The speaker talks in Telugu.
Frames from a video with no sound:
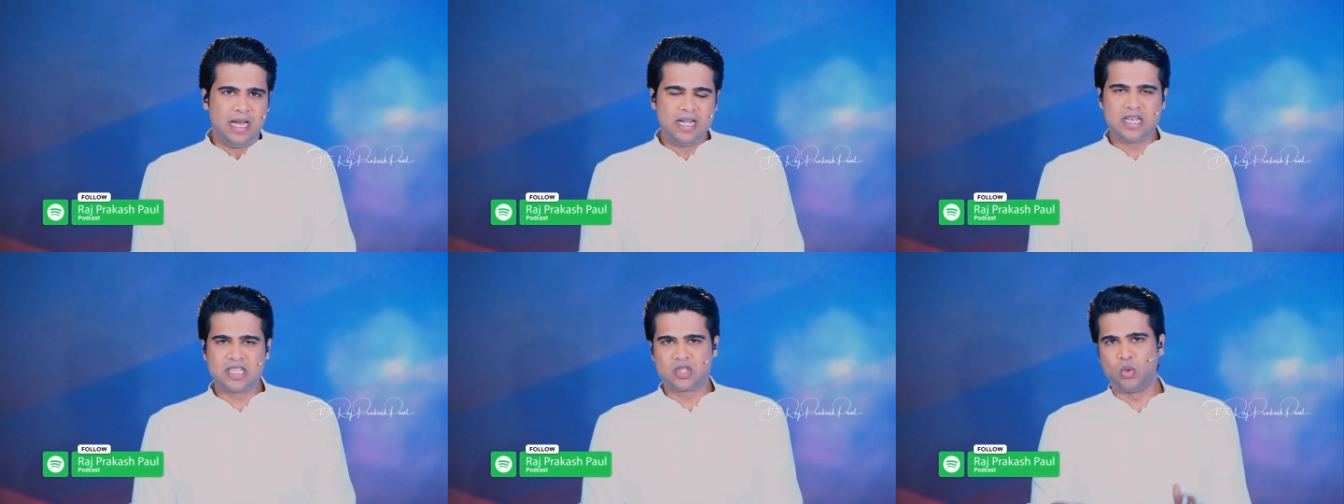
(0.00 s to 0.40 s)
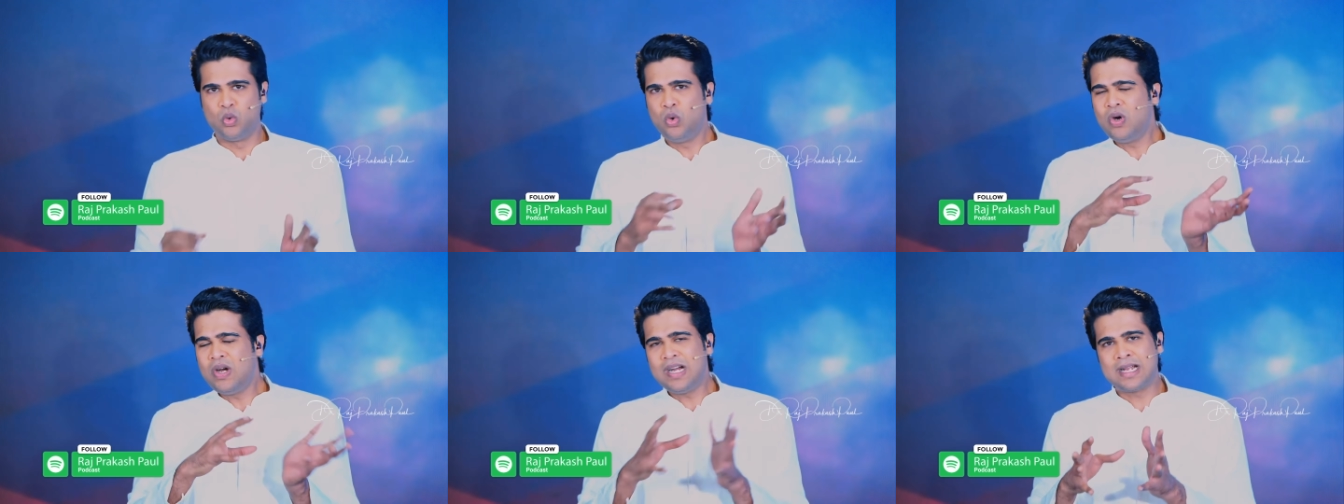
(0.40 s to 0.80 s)
ఇట్ ఈస్
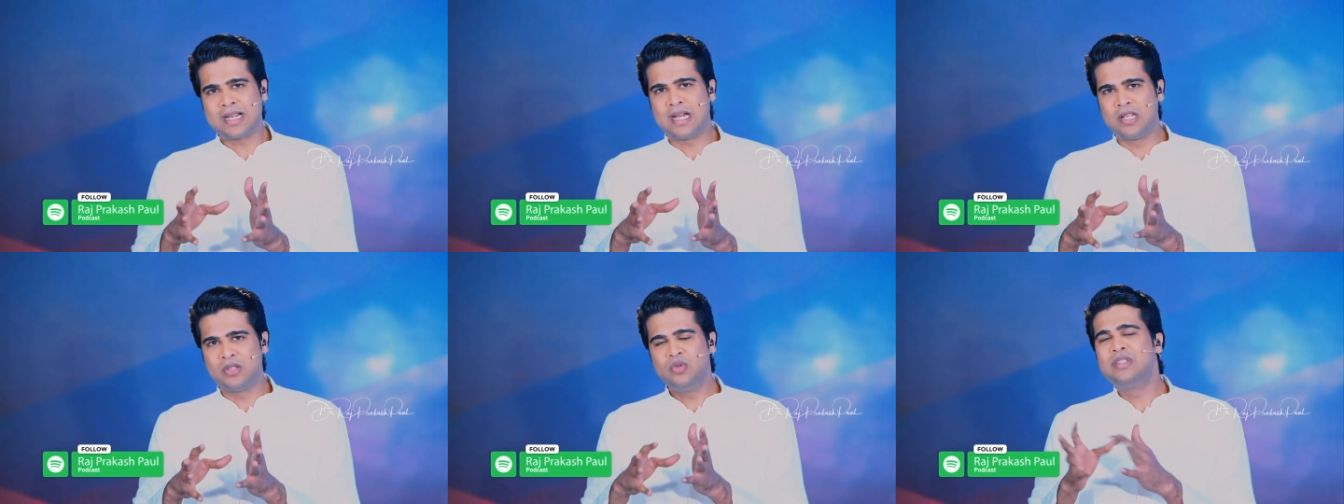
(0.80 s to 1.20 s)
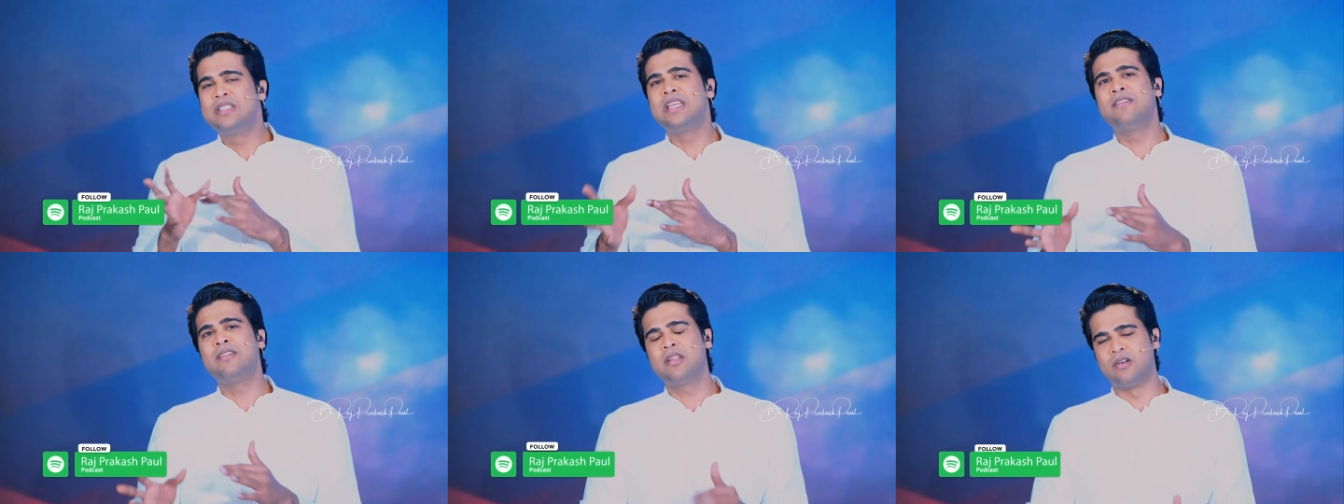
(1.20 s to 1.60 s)
ఊహ కాదు
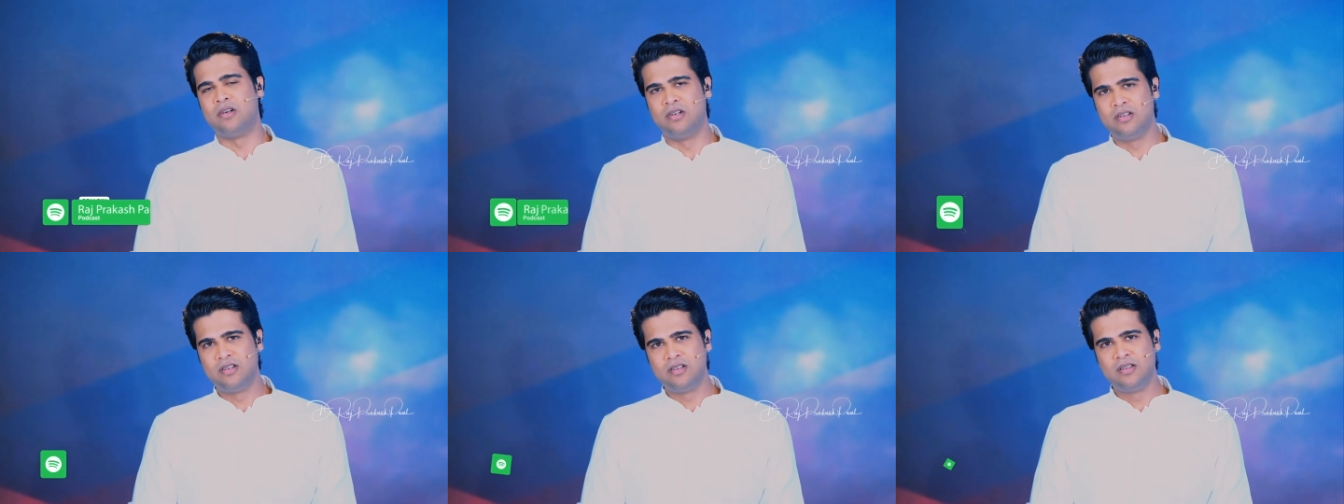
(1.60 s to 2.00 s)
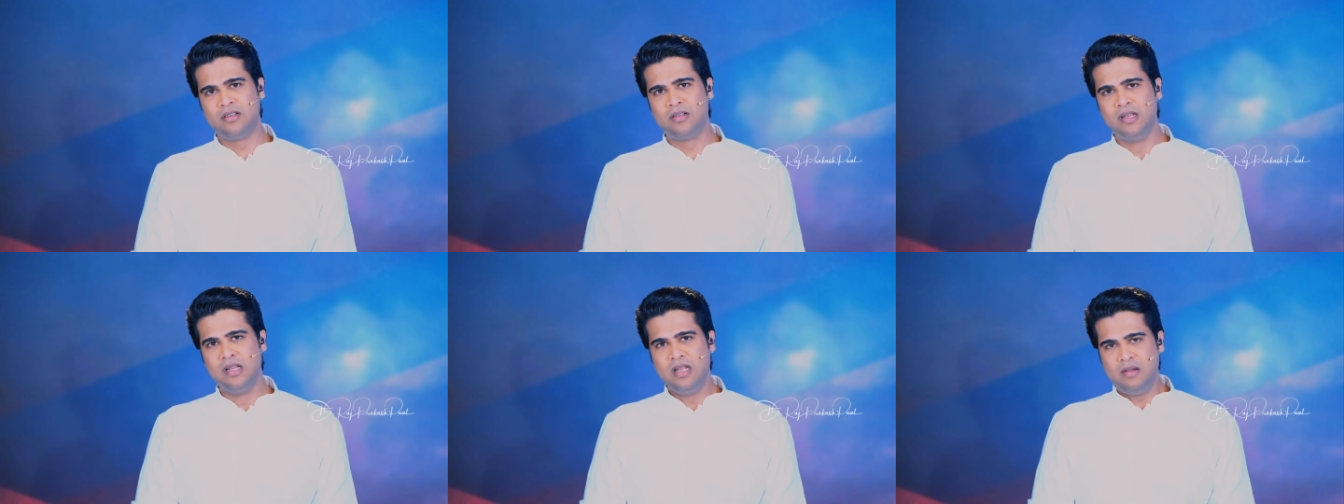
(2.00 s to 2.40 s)
జీవితం
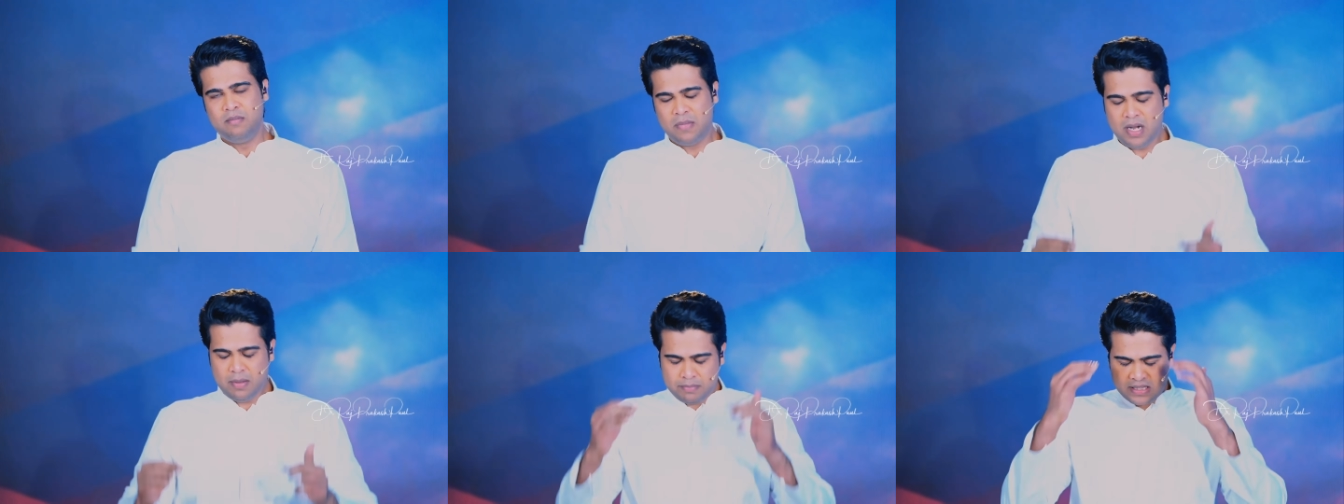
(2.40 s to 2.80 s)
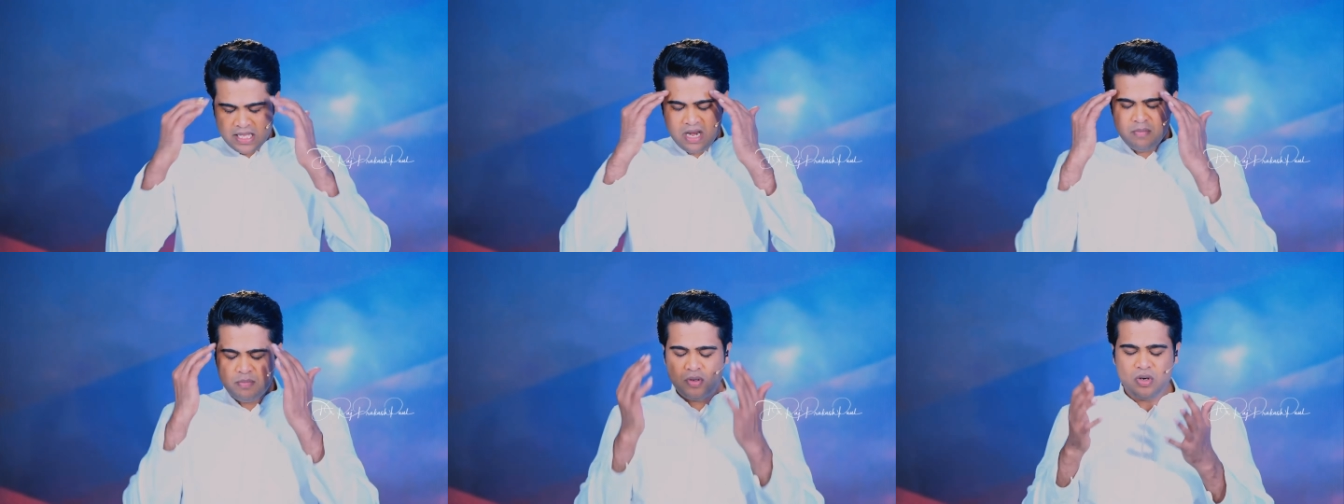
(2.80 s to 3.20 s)
మనం
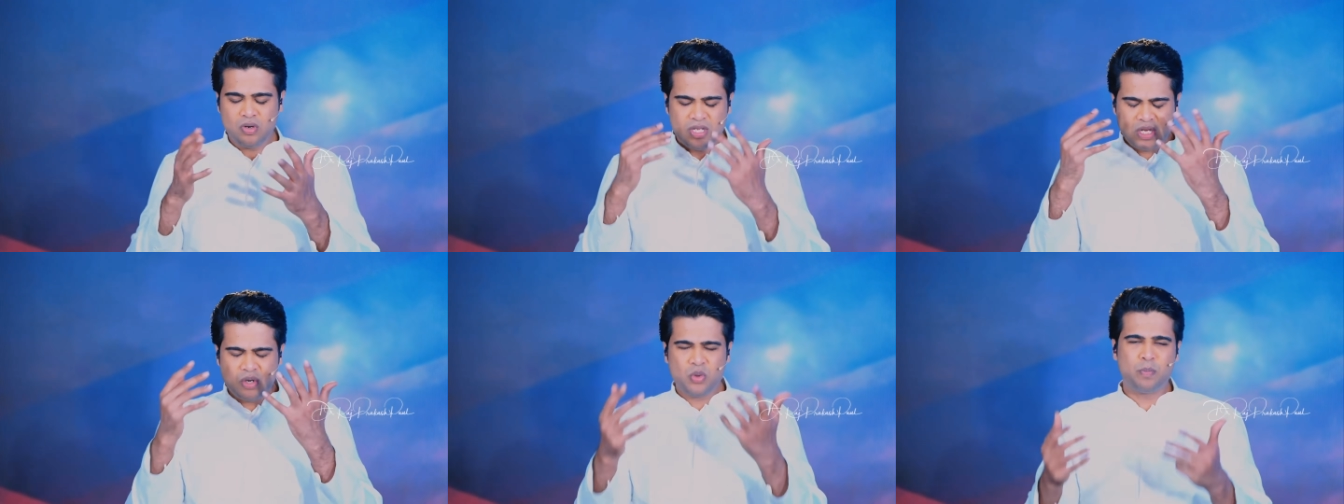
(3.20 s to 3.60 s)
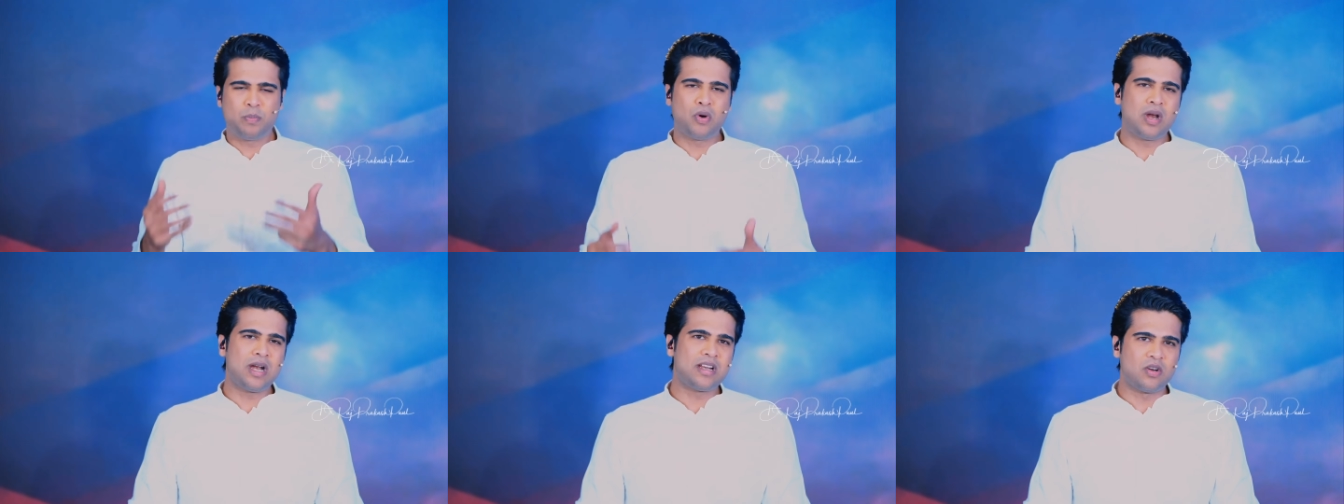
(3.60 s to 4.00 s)
తలంపుల్లో ఎన్నో
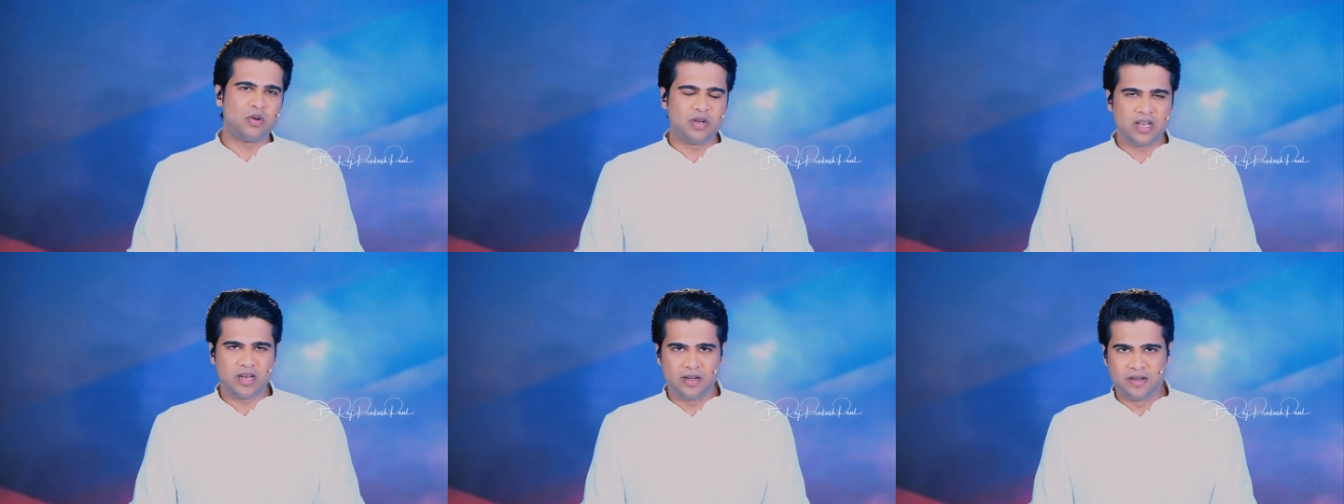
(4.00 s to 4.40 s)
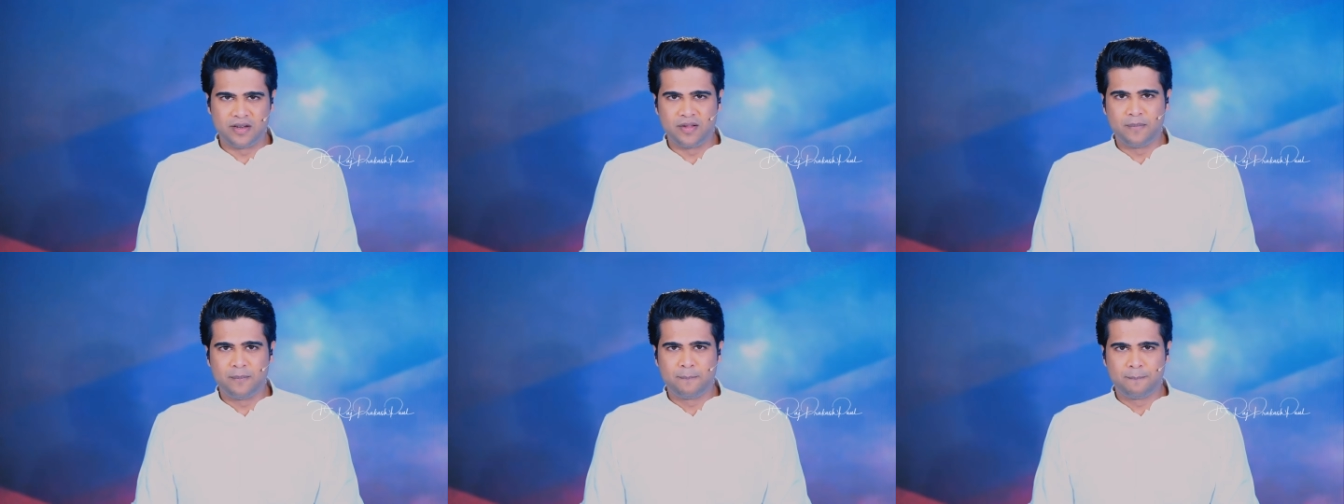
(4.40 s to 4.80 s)
పోరాటాలు ఉంటాయండి